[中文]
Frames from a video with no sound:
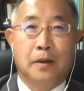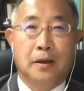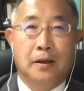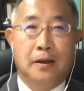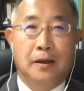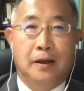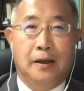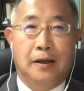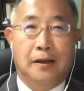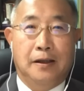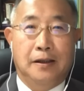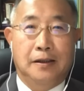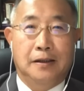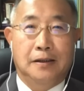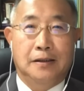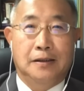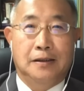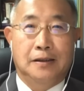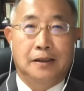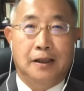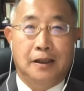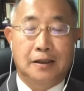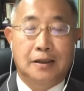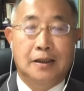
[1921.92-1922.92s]
哎，
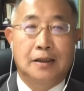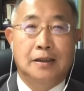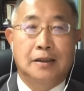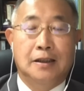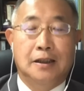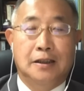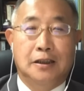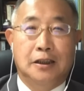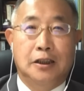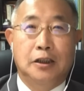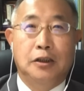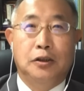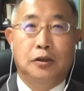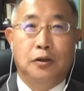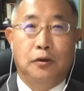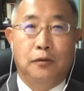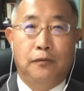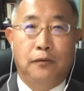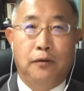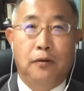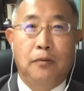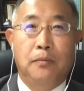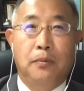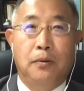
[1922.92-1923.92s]
这一次的气球
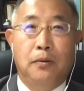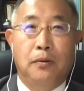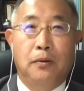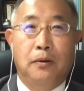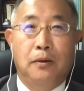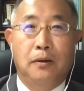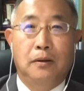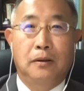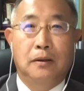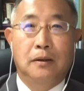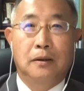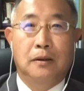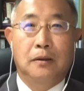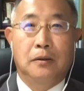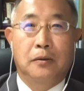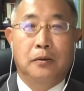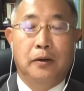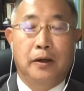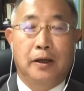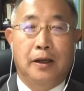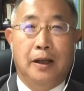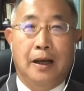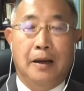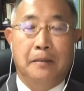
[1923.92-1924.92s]
风波
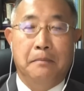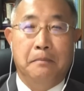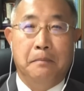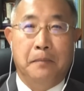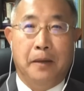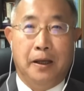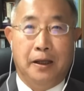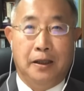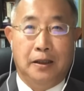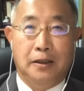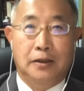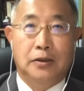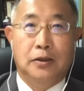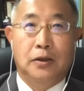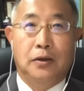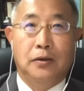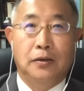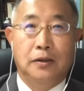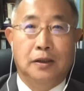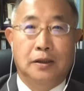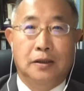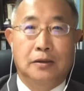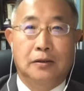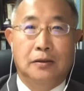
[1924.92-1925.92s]
会让美中
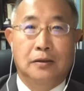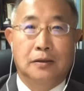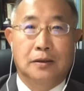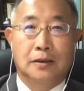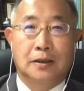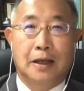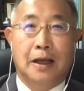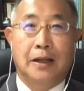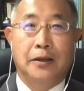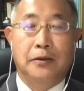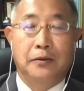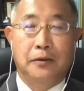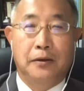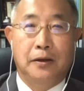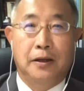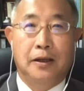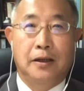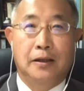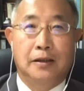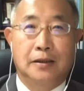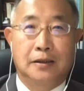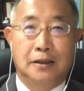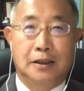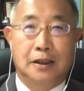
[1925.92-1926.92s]
的这种战
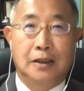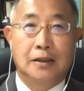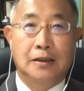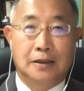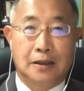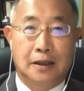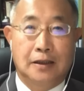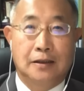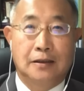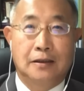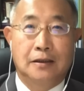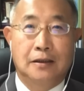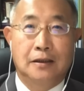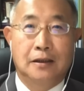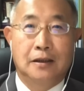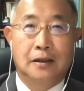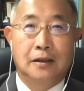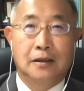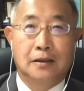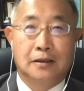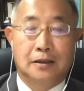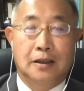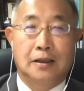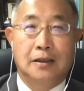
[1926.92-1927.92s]
略竞争
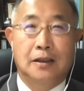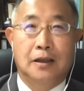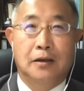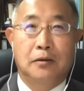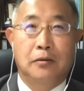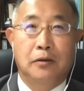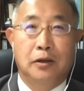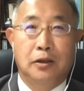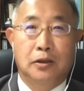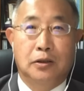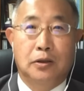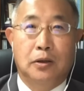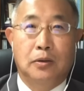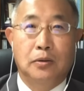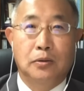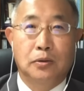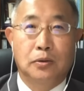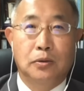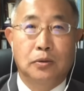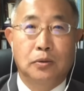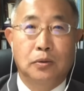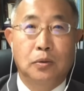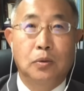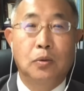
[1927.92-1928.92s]
真的会冲
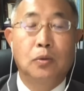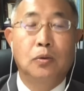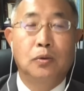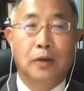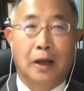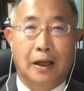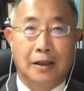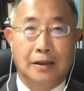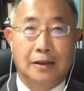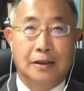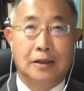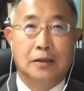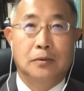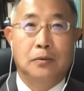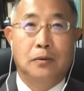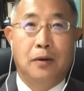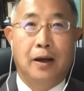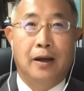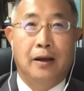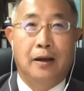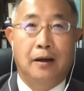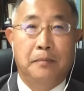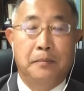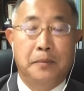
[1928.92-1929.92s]
出护栏之
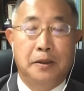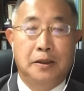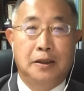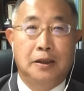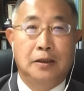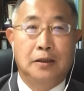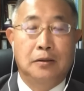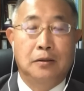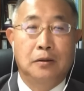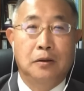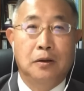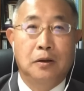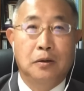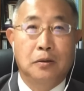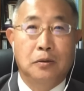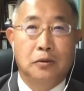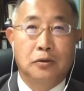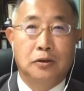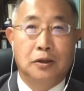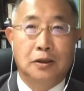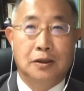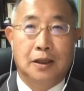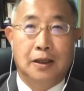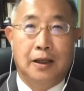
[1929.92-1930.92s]
外啊！毕竟过
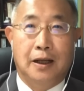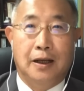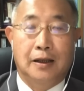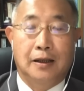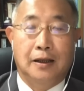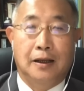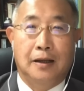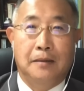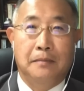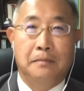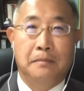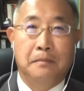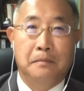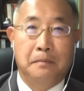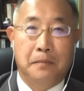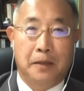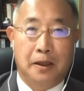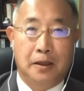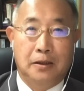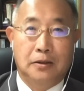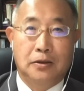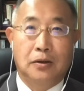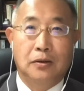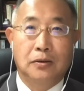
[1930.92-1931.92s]
去这两年，
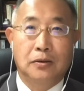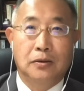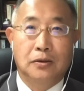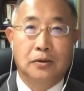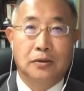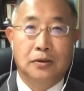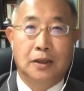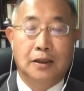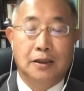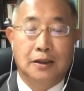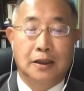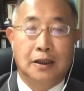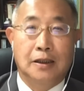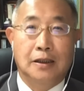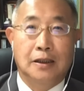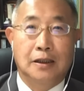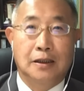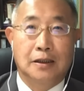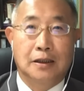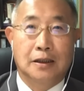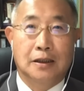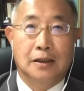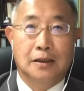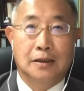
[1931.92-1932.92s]
美中都在建立
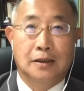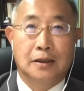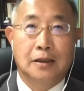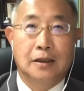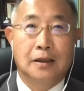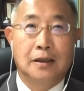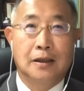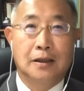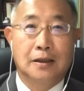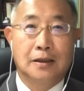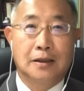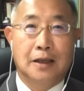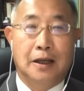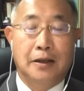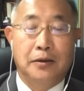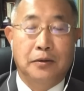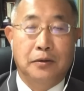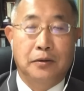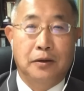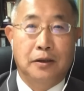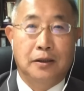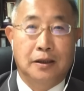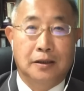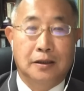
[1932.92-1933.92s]
这个战
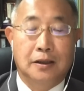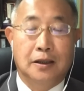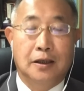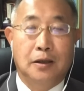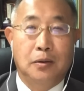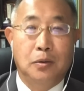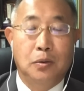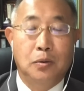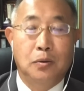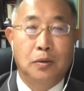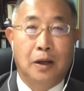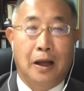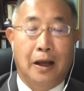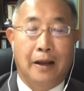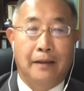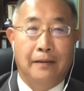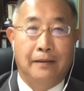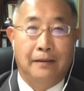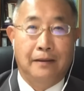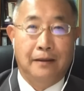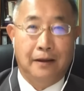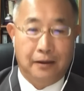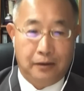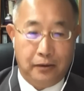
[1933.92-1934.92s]
略的这个护栏。
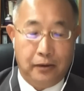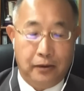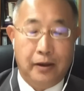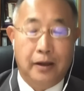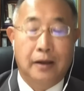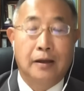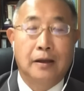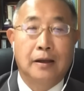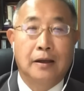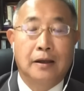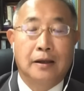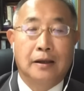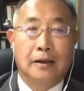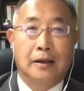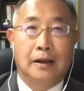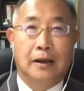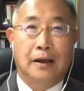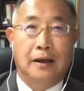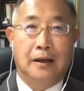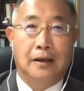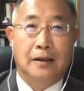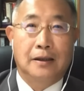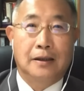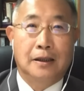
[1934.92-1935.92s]
对，
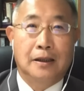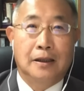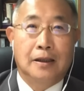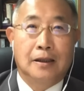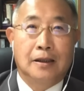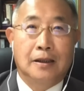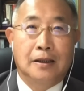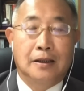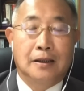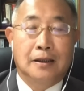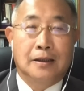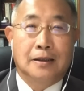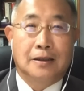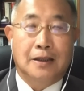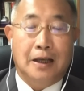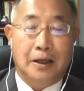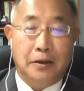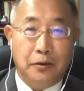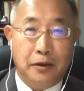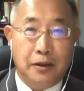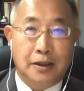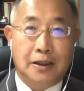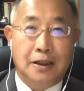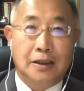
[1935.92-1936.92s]
那战
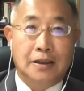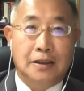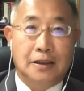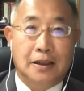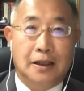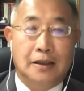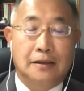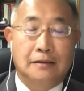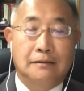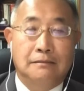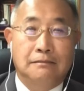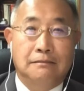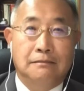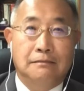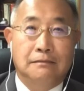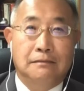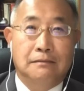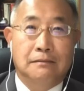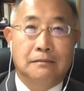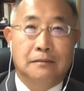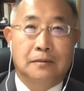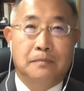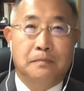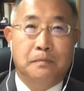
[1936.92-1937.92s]
略竞争，
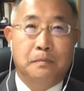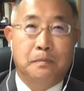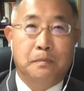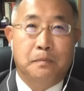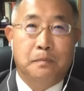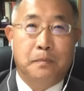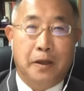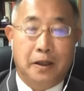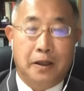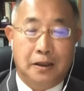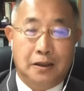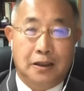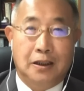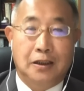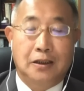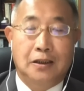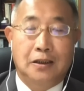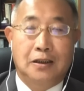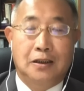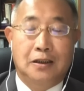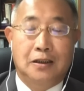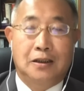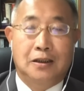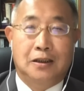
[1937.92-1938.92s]
北京
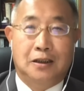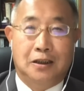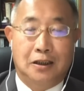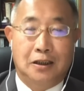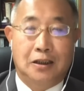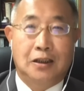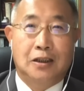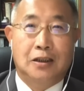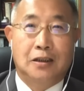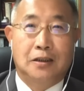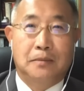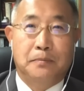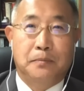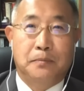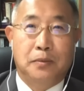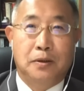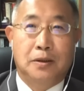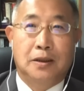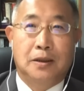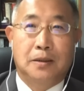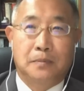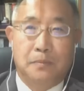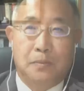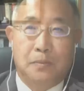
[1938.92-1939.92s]
即使不不